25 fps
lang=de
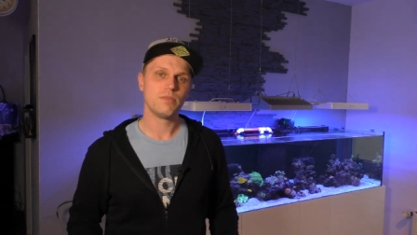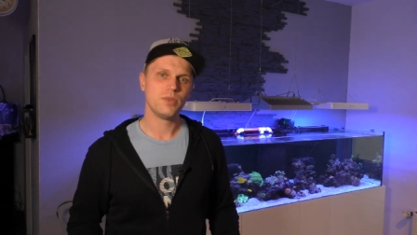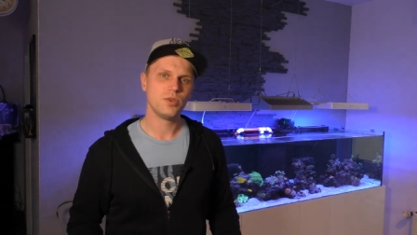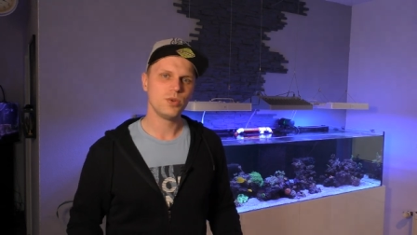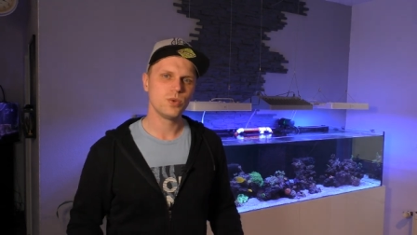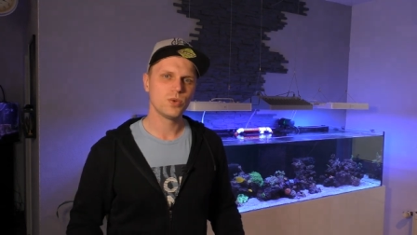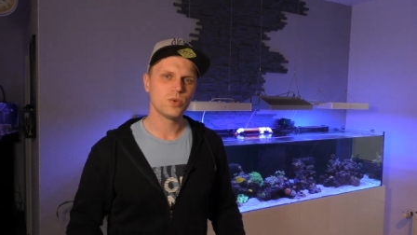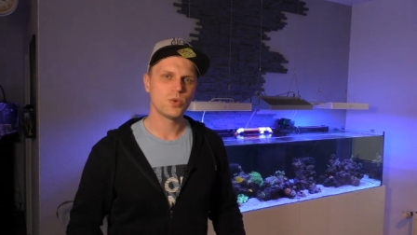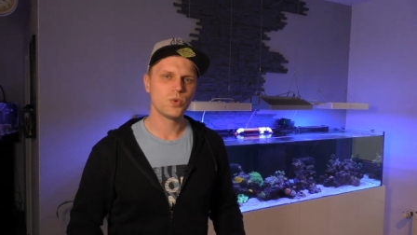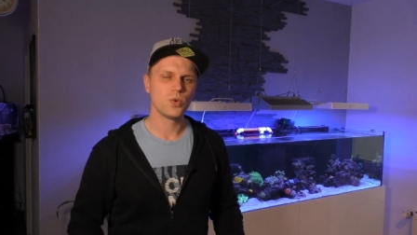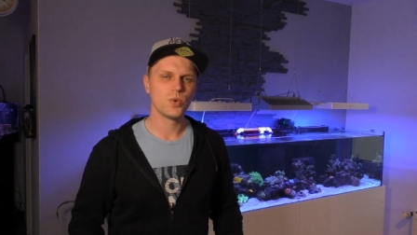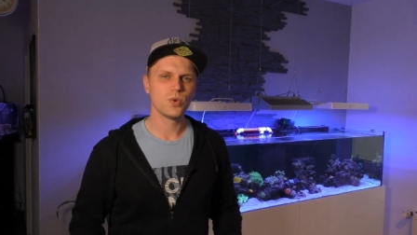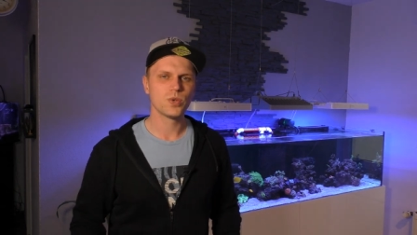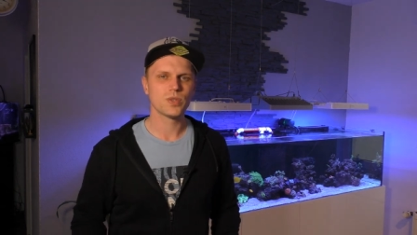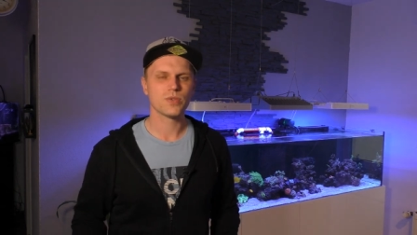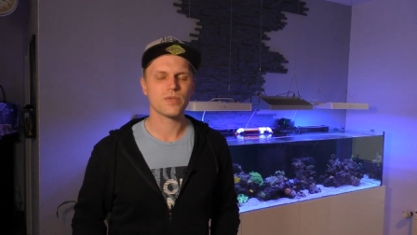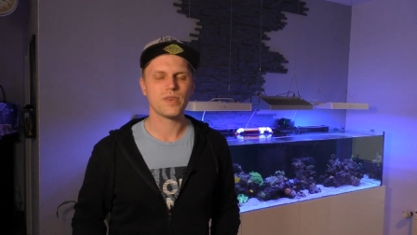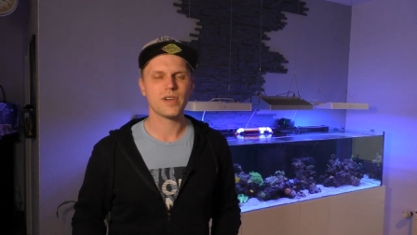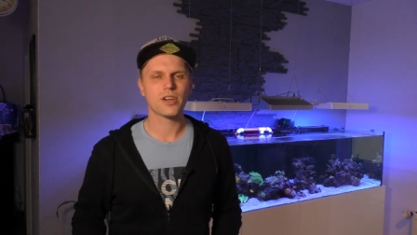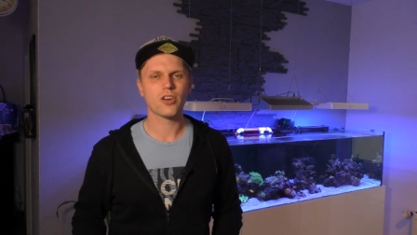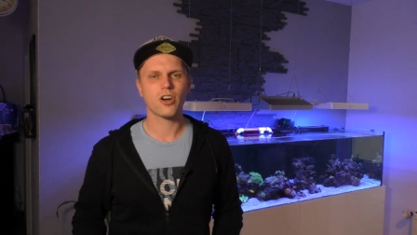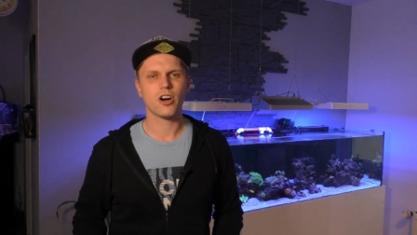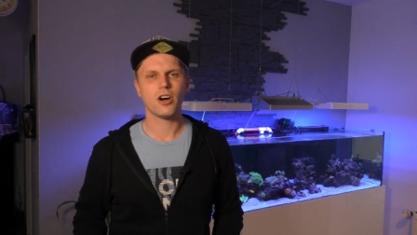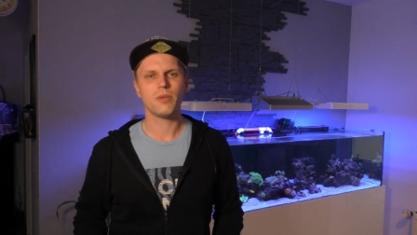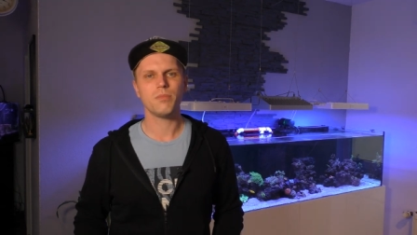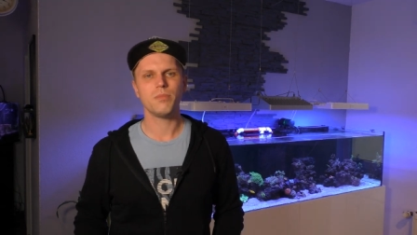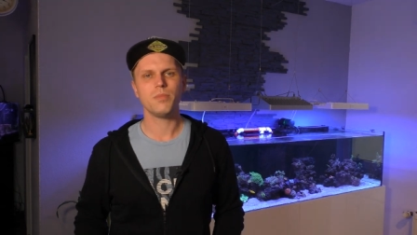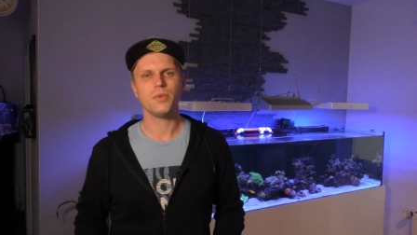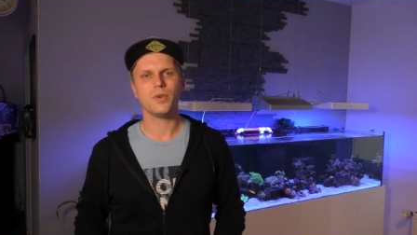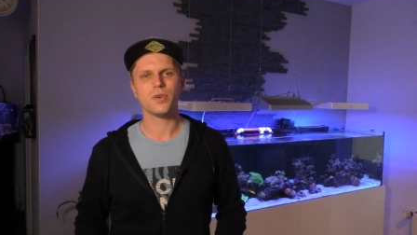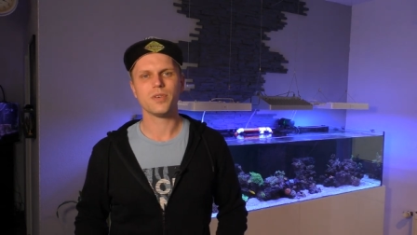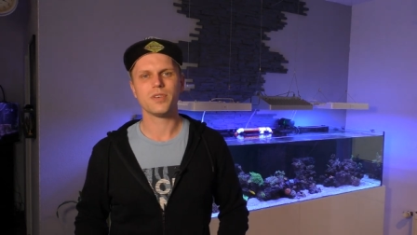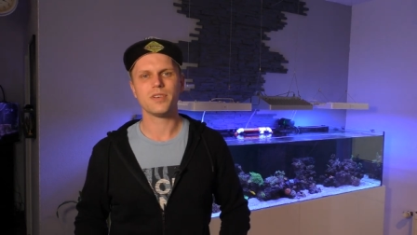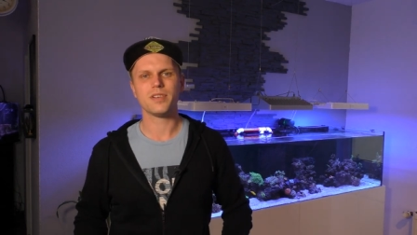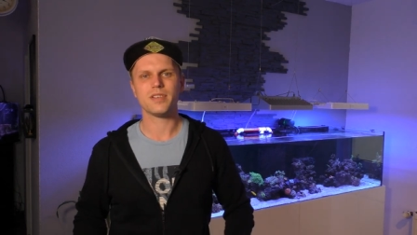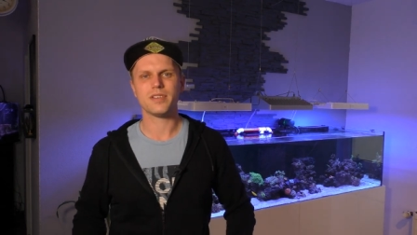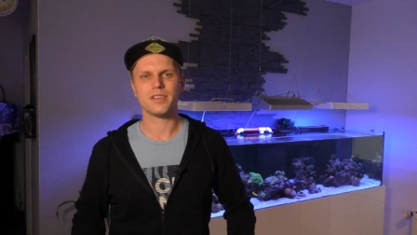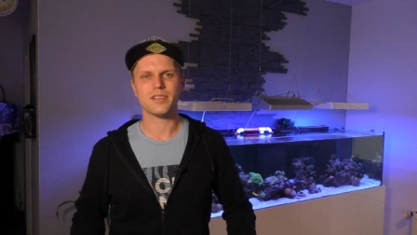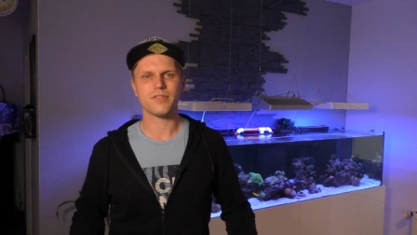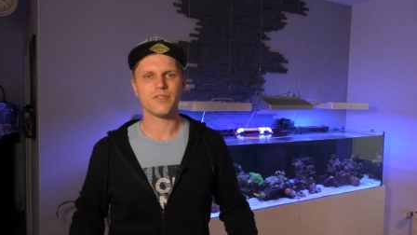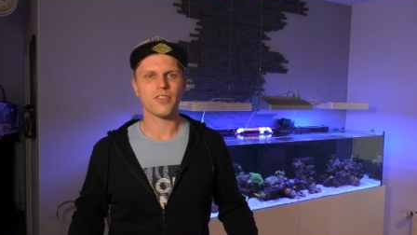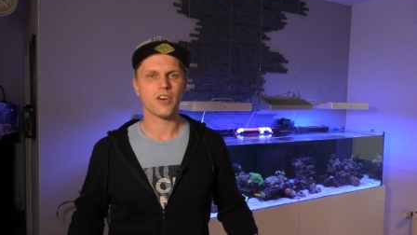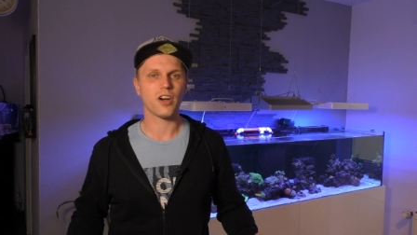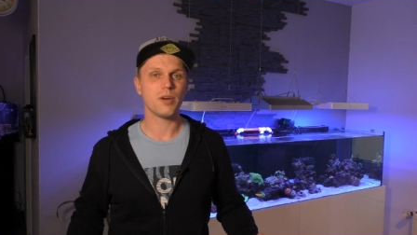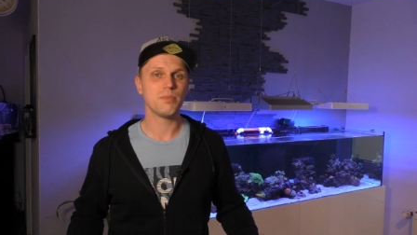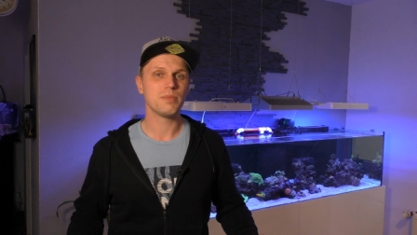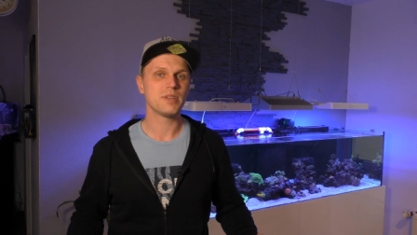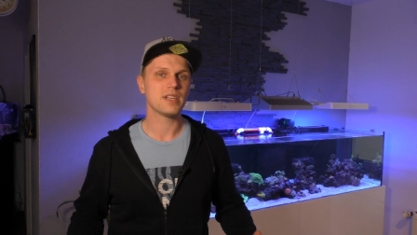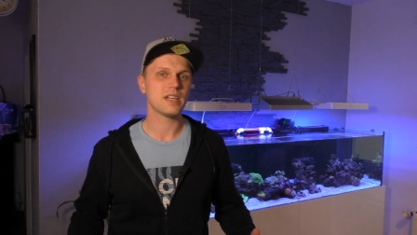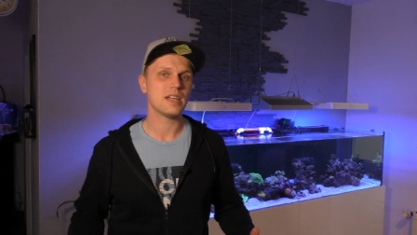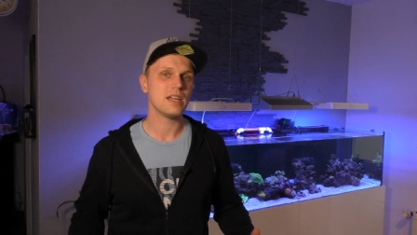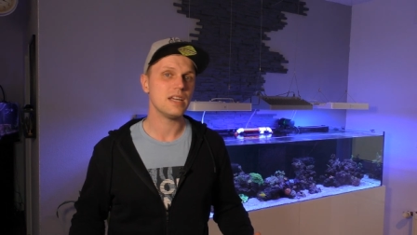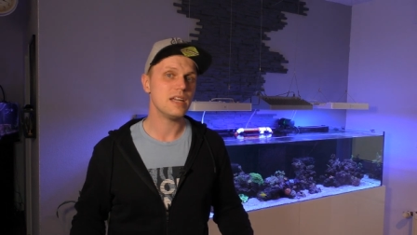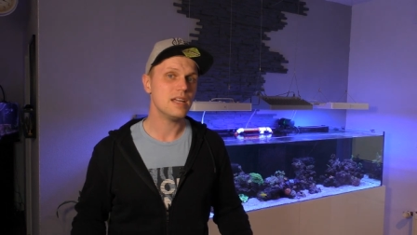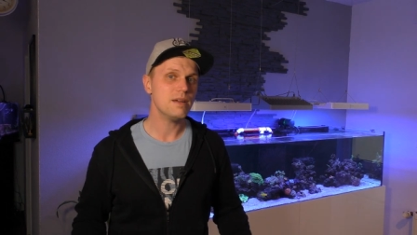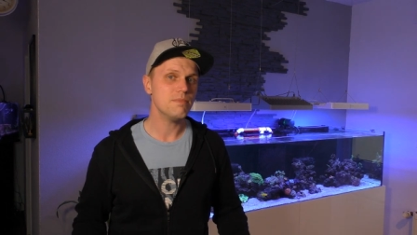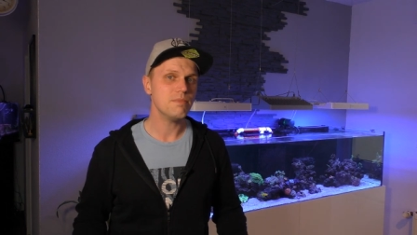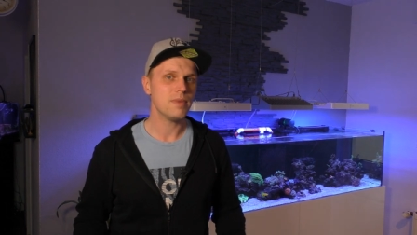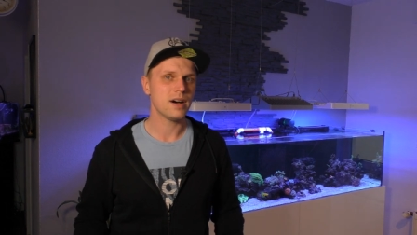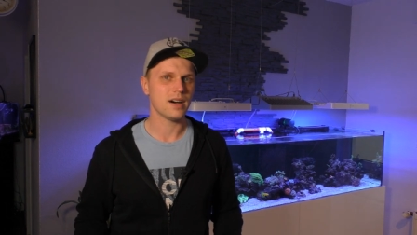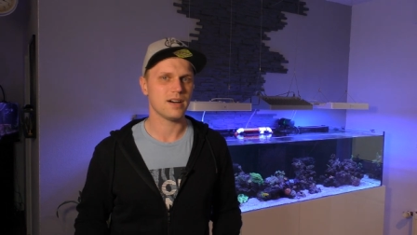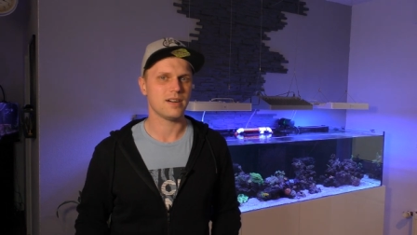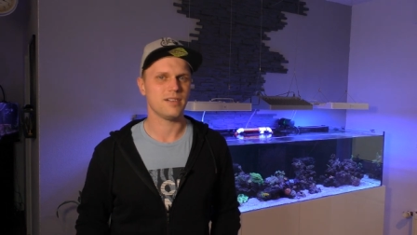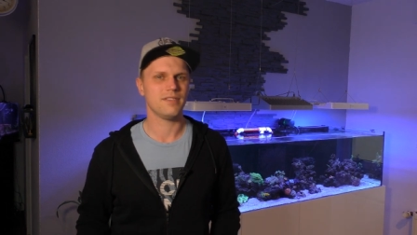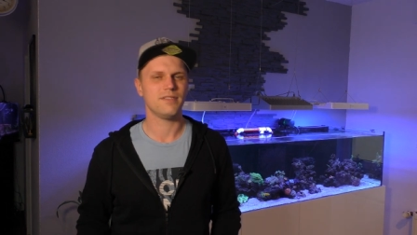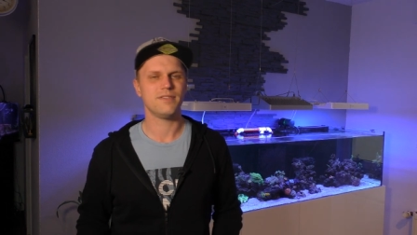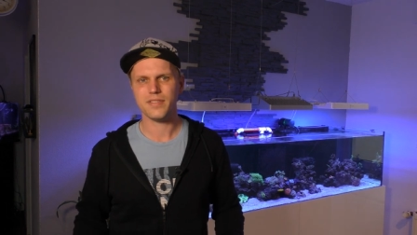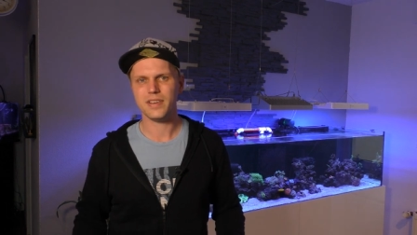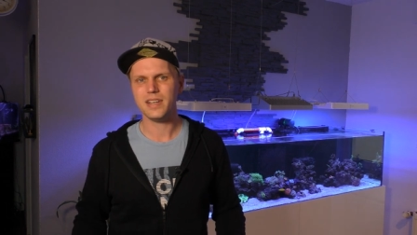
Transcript: Bluetooth willkommen und freue mich immer,